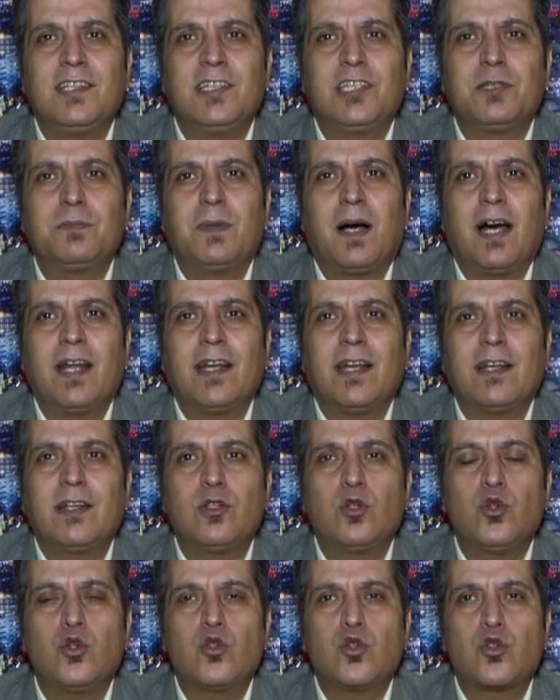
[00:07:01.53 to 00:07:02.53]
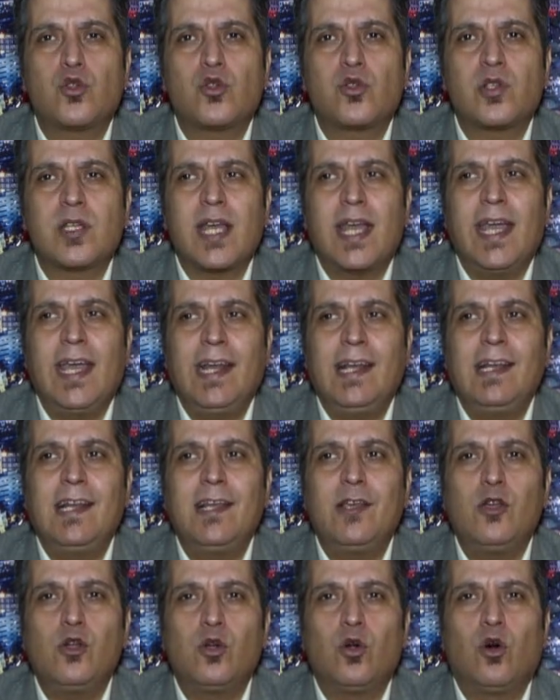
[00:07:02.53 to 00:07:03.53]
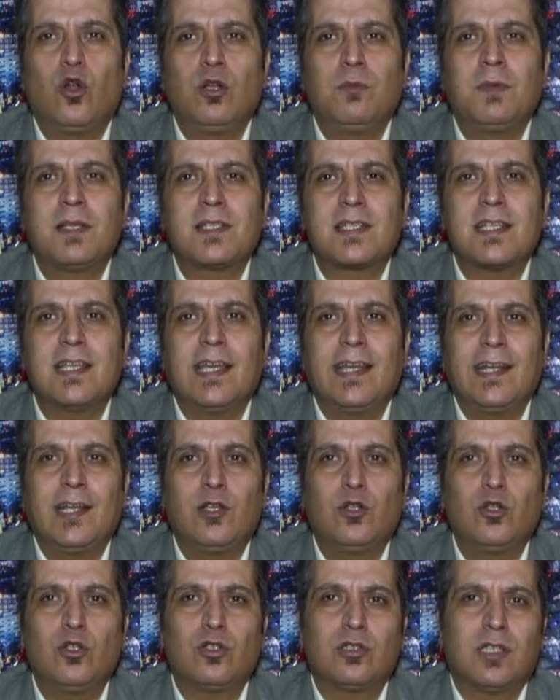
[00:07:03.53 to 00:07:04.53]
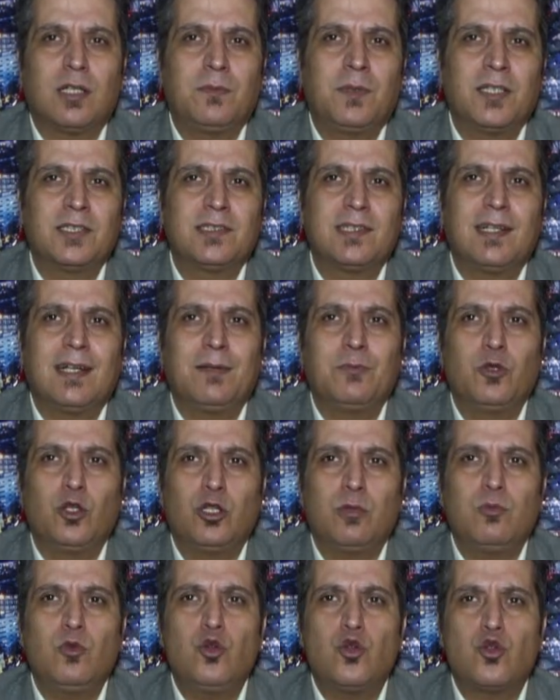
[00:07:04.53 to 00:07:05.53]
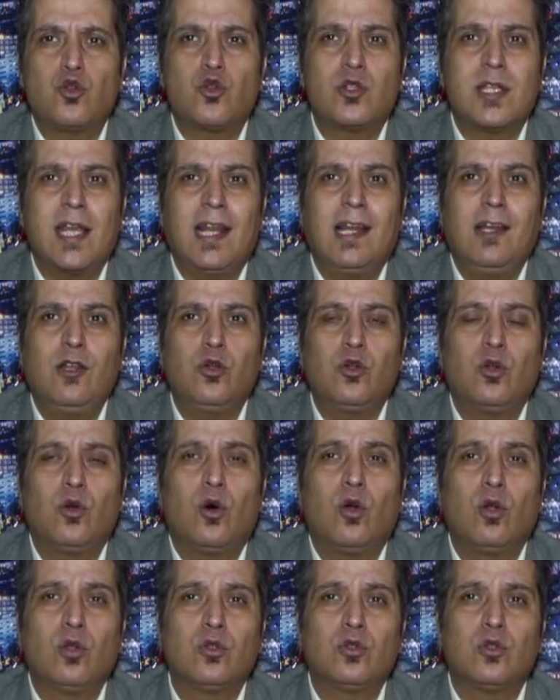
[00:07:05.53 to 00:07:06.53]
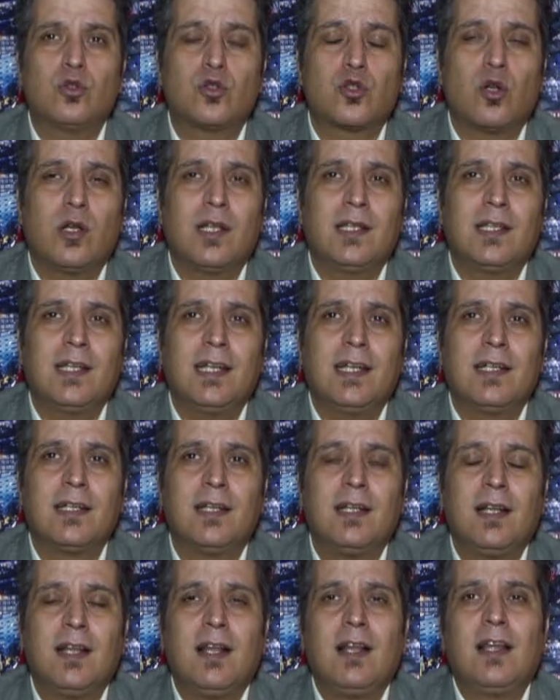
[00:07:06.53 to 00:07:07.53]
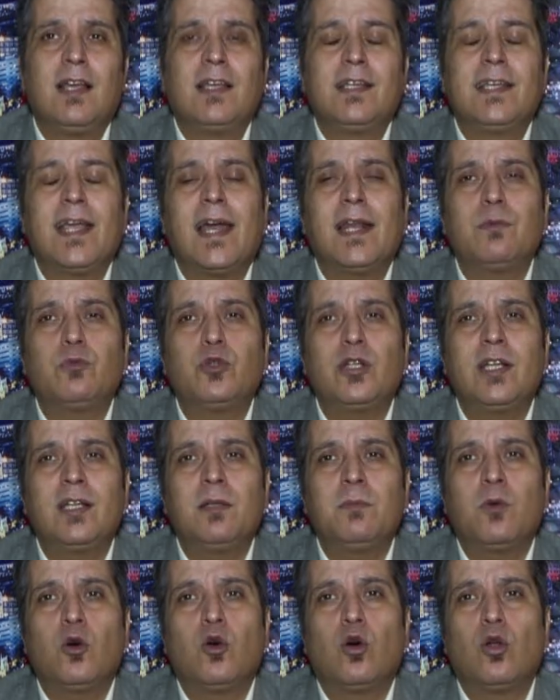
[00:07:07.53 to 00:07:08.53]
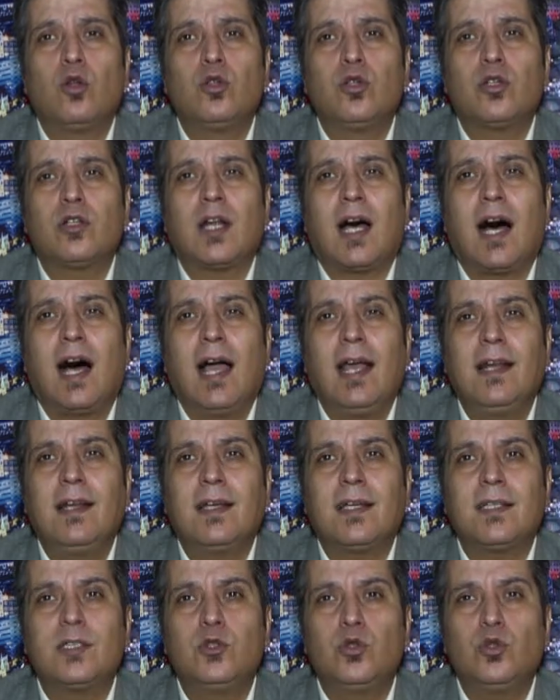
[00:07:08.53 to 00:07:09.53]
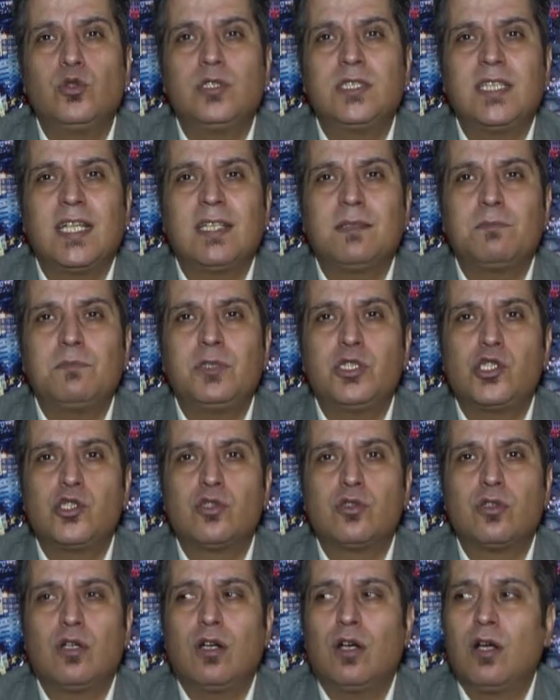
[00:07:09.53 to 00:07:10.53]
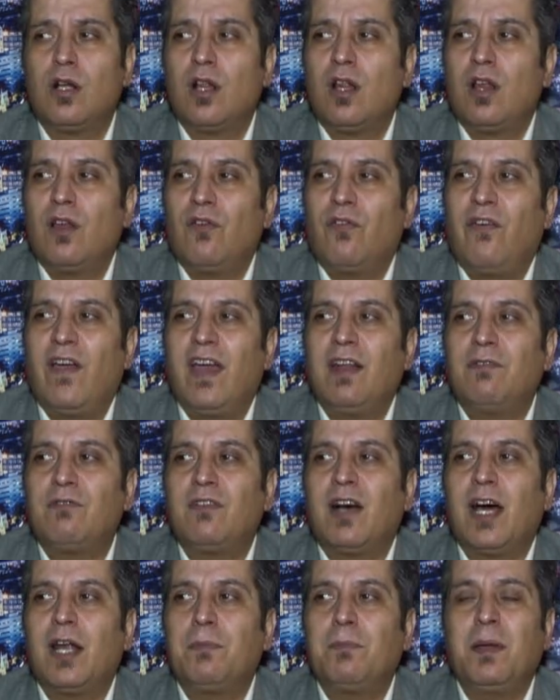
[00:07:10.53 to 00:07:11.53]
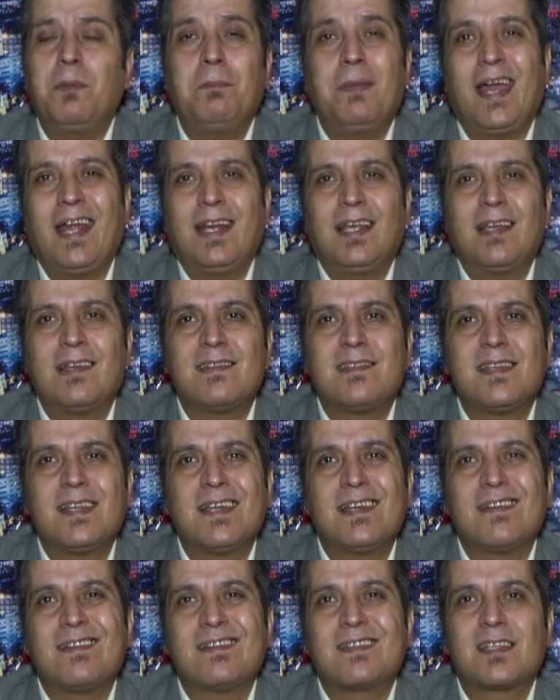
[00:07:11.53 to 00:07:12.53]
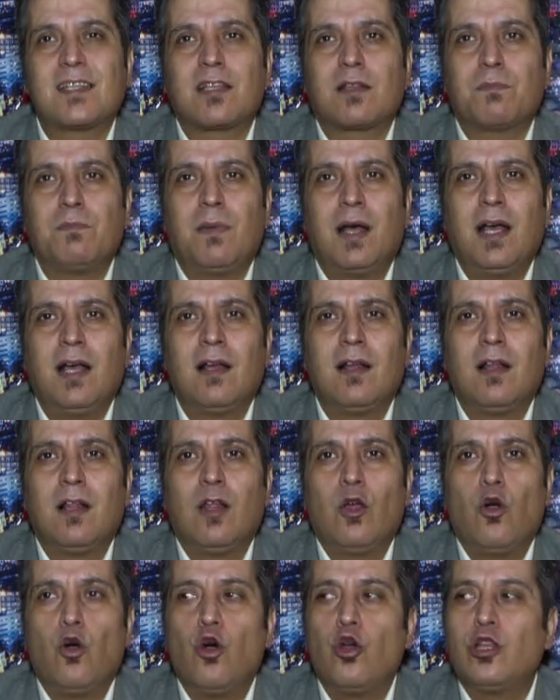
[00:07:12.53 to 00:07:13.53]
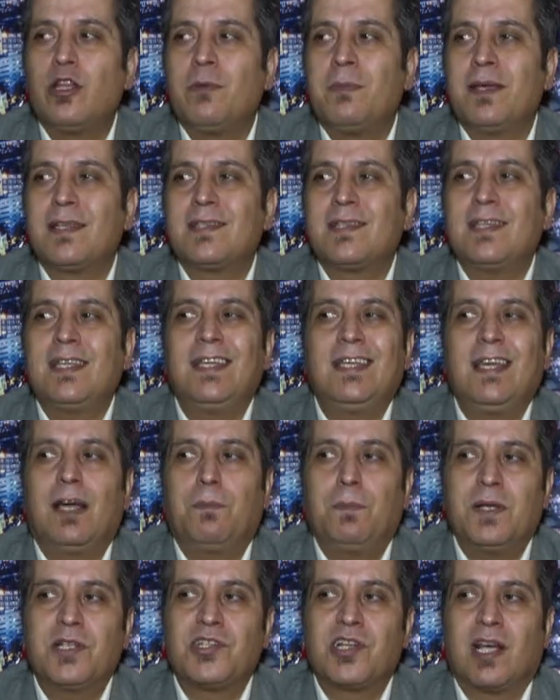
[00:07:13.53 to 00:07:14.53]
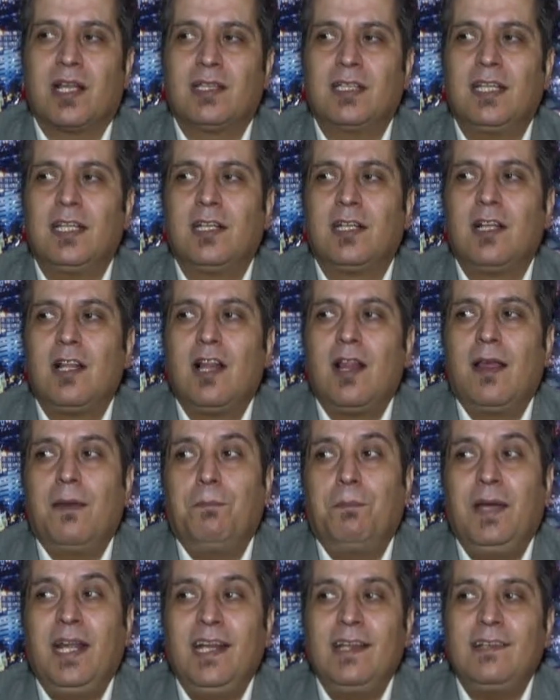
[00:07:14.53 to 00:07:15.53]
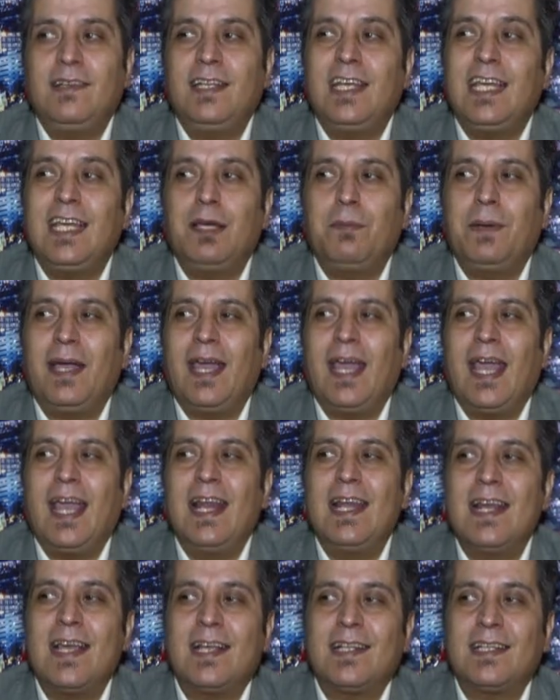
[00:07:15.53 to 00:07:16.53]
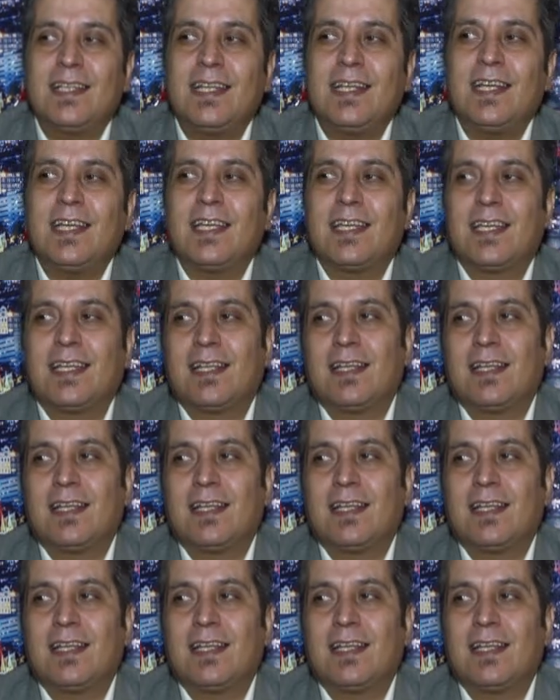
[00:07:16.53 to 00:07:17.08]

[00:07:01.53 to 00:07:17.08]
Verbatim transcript: itibaren 350 euro olması gerekiyor. Tam hatırlamıyorum. 350 euro olduğunu söylediler. Yani bu ne demek oluyor? Aylık 170 euro varme merkezi ısıtma ödemesi yapacaklar. Bilindiği gibi elektrik